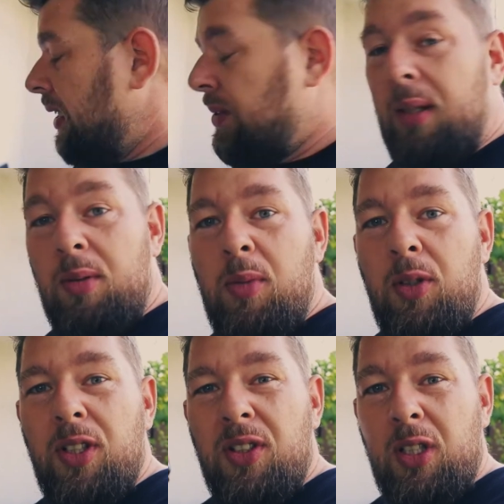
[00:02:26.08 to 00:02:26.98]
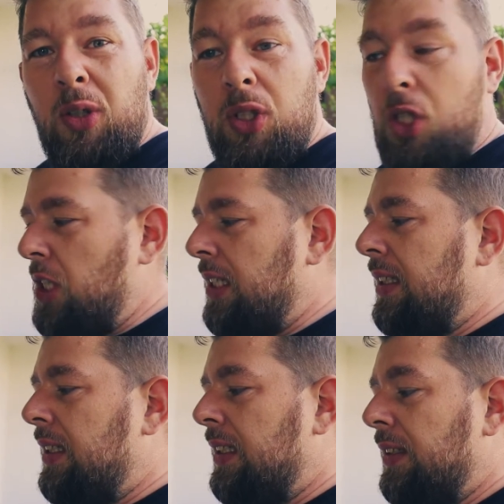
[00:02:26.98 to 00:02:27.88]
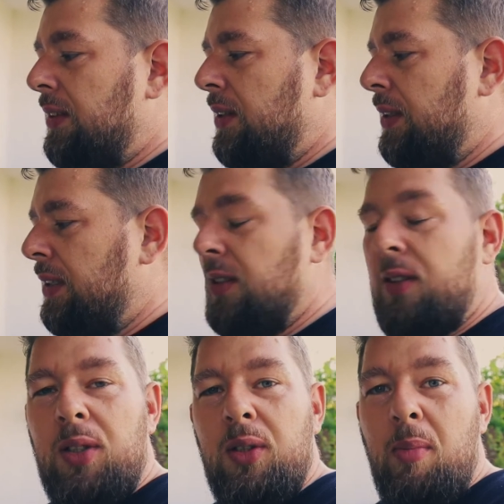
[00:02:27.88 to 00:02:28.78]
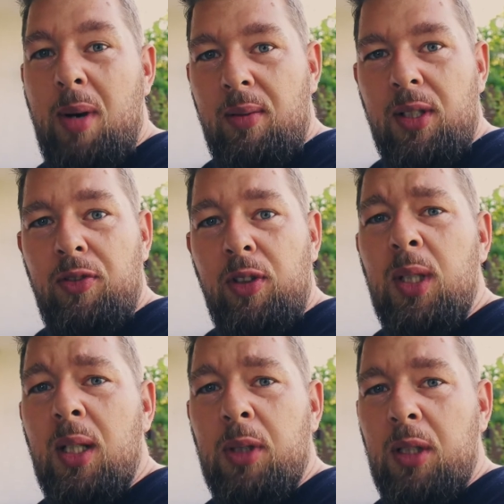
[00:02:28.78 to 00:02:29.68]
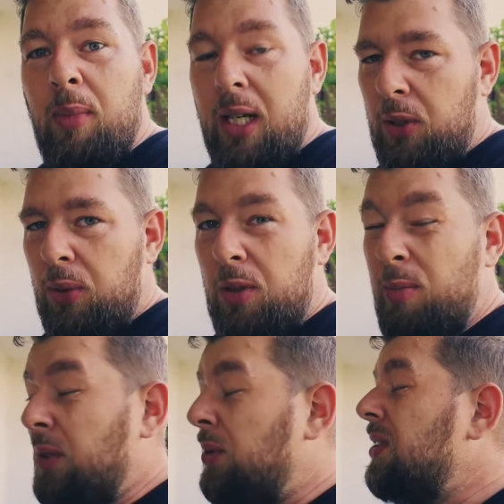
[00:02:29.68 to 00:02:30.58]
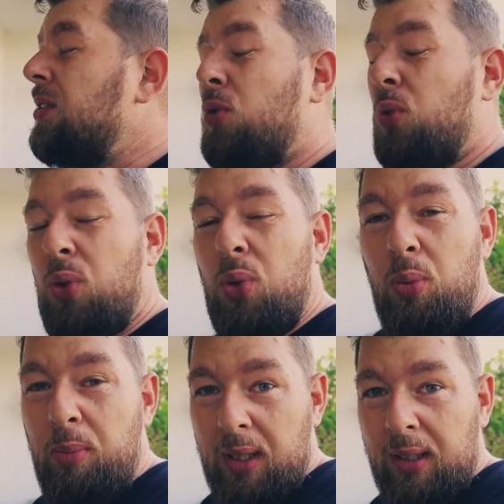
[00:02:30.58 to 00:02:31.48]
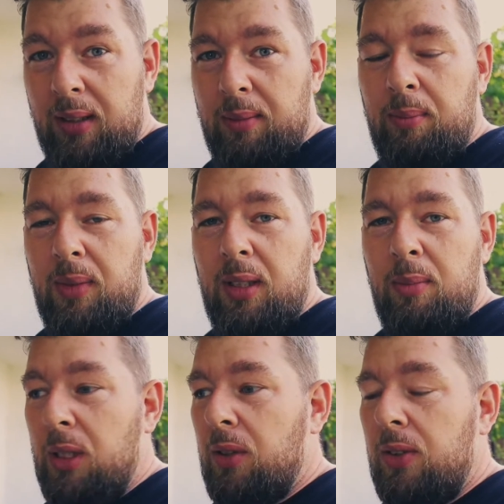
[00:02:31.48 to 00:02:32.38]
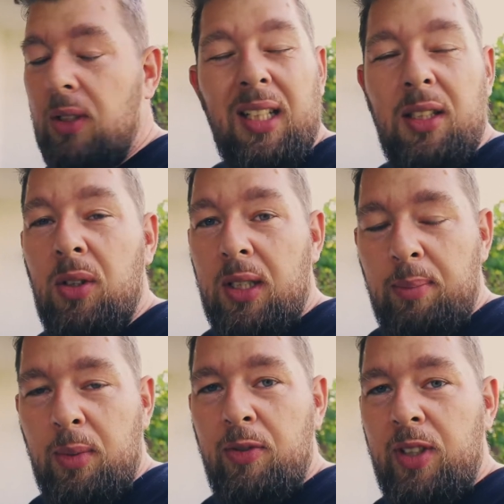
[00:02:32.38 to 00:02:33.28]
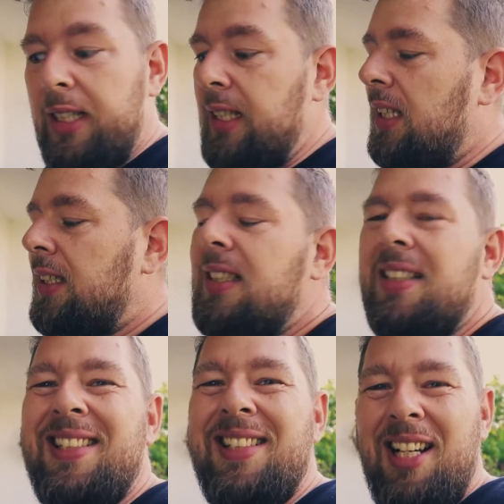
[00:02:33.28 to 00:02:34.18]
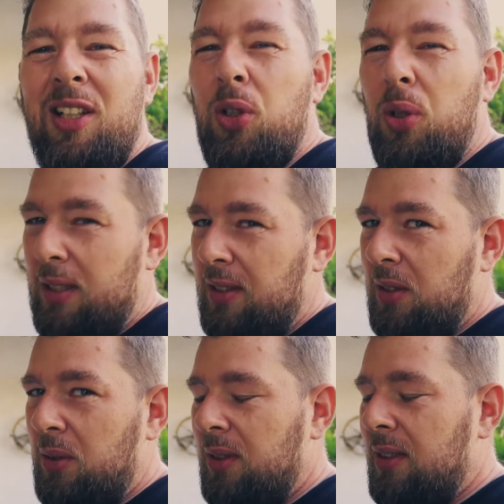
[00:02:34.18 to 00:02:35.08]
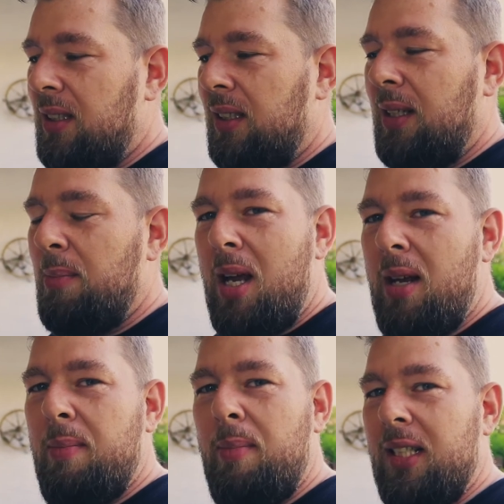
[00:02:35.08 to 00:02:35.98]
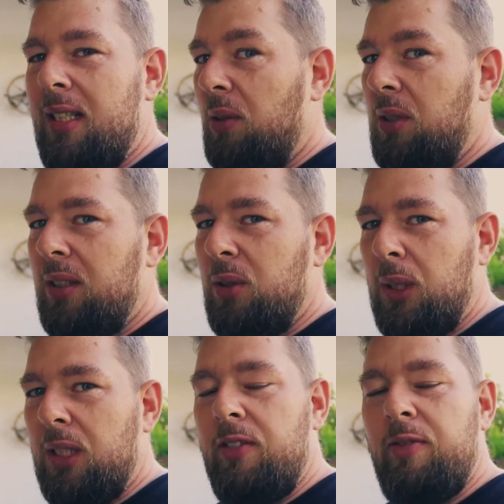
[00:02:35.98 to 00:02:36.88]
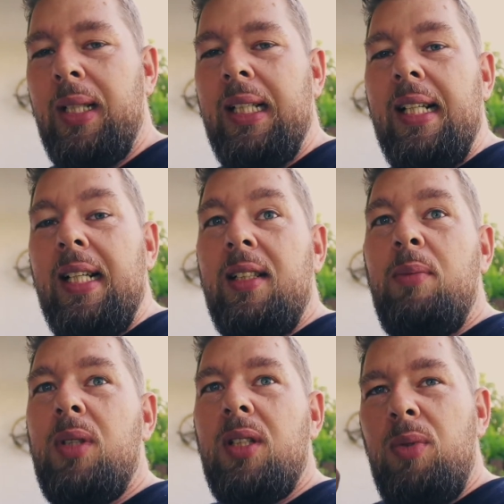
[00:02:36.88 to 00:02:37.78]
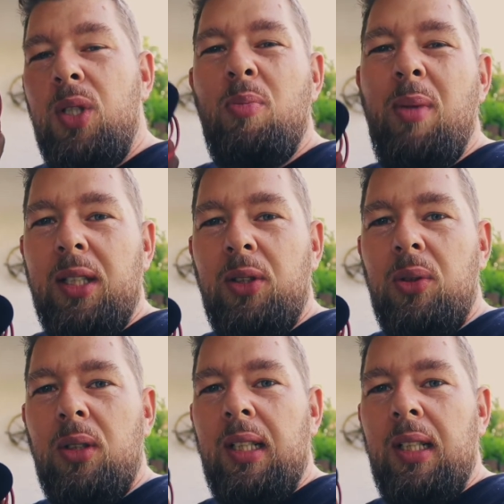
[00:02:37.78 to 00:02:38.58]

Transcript: Deswegen habe ich mich für das Go entschieden. Äh, das, normalerweise filme ich ja mit dem Micro. Das Micro ist ein super äh, Mikrofon, kann ich nur jedem empfehlen. Allerdings ist es sehr kurz und äh, bei meinen lauteren Objektiven nimmt das Video Micro